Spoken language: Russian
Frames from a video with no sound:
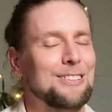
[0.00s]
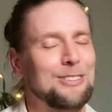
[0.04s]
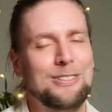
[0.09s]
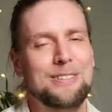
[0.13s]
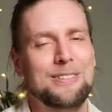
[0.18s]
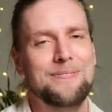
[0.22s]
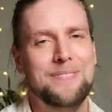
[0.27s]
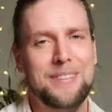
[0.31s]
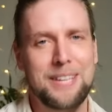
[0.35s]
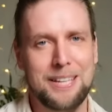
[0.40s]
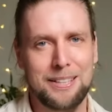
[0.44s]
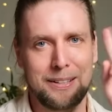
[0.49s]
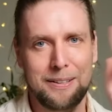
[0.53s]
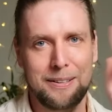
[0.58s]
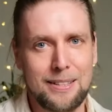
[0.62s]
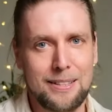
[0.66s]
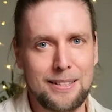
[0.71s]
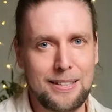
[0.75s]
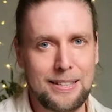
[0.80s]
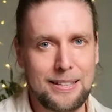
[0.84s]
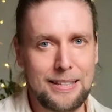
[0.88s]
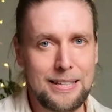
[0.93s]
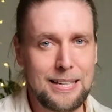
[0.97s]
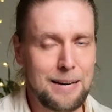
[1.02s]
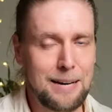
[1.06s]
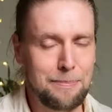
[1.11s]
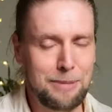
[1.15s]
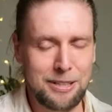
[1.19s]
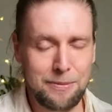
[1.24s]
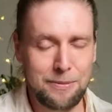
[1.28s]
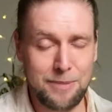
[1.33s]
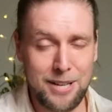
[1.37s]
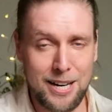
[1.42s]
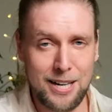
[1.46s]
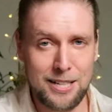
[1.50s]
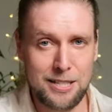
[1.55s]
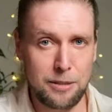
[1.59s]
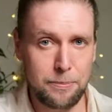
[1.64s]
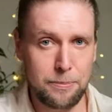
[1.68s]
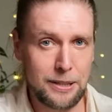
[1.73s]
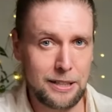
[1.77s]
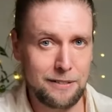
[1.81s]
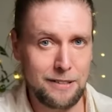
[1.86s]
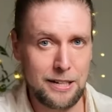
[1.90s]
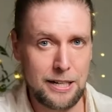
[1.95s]
то нет, не об этом я хотел
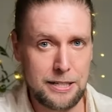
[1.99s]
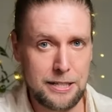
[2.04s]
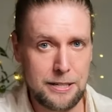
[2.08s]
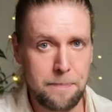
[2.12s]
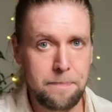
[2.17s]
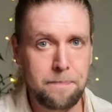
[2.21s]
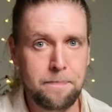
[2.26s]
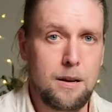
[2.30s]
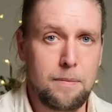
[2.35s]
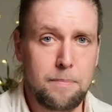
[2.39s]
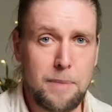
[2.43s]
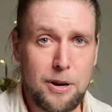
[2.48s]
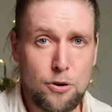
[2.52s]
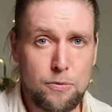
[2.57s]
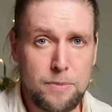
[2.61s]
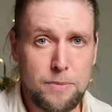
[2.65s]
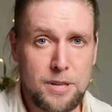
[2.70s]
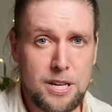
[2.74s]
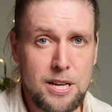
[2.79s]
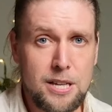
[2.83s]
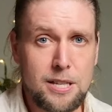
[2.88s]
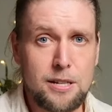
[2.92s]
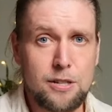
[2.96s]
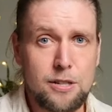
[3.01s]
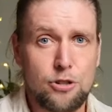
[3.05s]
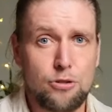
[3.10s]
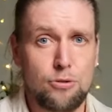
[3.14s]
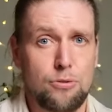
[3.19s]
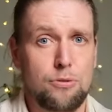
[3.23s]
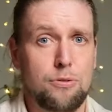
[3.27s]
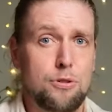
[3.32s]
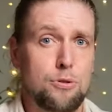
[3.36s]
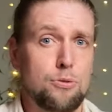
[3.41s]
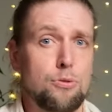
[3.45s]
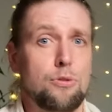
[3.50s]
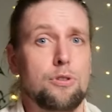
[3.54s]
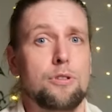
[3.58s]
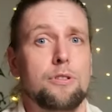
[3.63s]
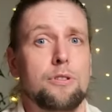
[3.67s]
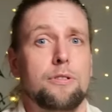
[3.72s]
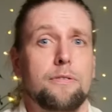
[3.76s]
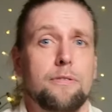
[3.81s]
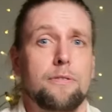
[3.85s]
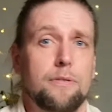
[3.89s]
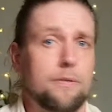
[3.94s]
поговорить. Мое мнение, что
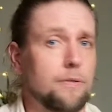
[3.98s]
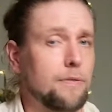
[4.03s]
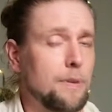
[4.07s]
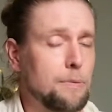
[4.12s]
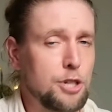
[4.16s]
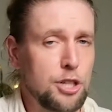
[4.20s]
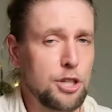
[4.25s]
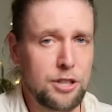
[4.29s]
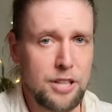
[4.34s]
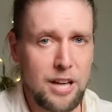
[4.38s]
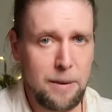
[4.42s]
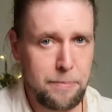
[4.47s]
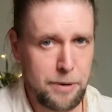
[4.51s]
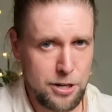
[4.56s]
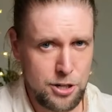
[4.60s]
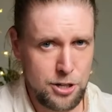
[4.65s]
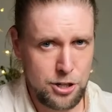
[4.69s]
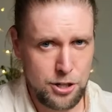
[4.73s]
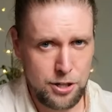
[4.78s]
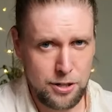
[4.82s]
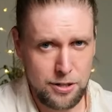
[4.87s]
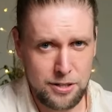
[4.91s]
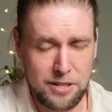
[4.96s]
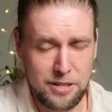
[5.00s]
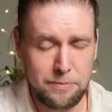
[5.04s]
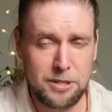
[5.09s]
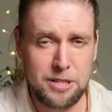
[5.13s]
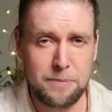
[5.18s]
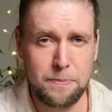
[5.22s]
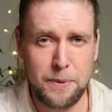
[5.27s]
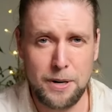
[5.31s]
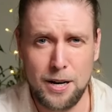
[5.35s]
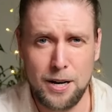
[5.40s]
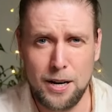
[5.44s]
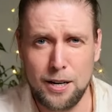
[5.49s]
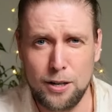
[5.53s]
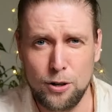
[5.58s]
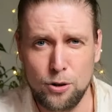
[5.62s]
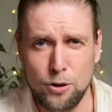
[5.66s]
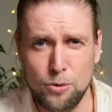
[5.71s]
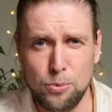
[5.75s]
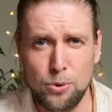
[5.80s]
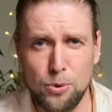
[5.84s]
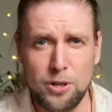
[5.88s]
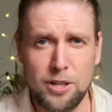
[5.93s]
стоит вообще напрочь забыть про
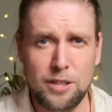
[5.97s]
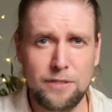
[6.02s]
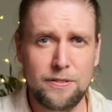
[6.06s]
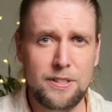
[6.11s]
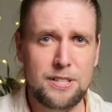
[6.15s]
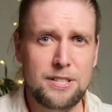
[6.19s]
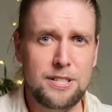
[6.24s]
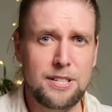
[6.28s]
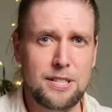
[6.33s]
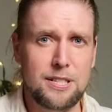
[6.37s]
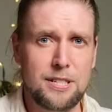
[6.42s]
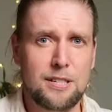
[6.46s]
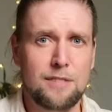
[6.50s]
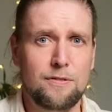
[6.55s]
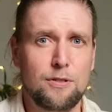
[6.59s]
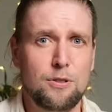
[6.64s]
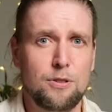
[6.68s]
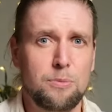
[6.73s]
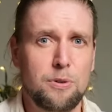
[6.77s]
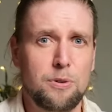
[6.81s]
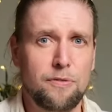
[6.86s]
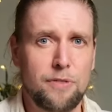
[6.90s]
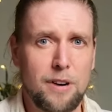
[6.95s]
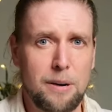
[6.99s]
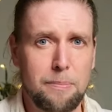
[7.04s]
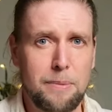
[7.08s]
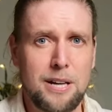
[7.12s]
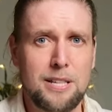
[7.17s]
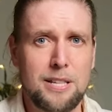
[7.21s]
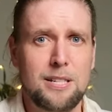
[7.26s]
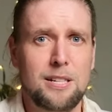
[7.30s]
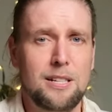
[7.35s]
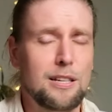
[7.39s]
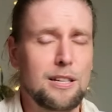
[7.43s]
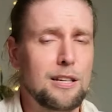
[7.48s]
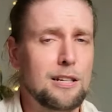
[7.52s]
любые инвестиции в любом формате,